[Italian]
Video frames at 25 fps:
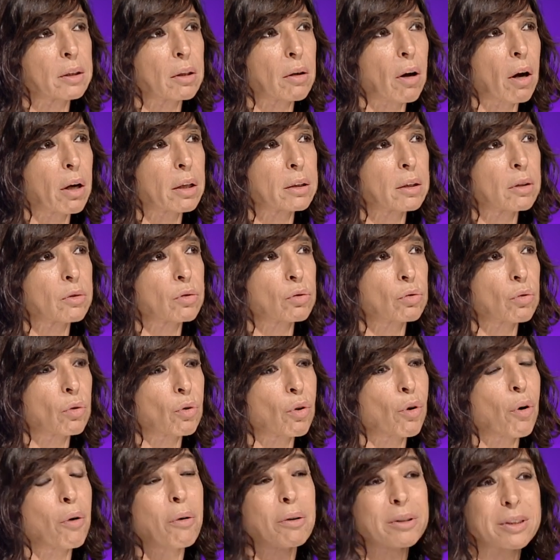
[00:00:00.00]
tiroide
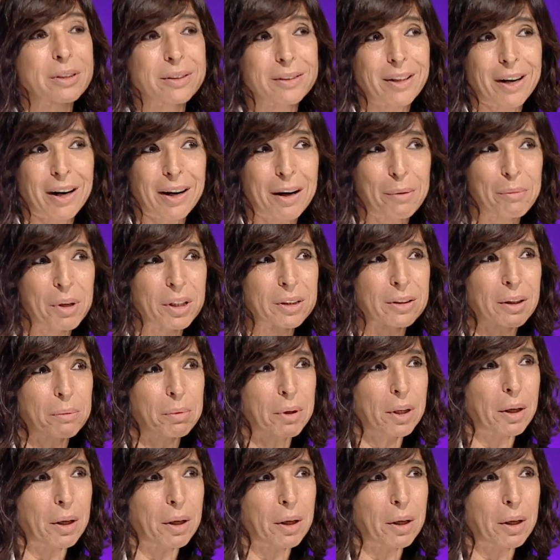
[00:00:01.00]
sono stranamente,